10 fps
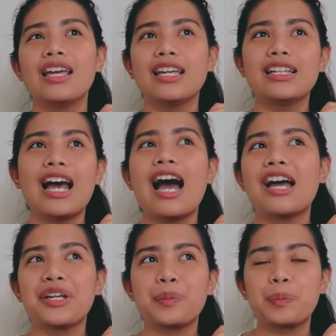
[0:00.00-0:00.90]
in a
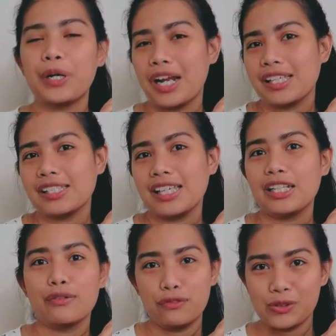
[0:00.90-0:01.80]
higher price
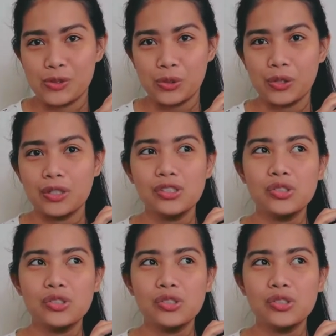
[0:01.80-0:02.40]
in the future.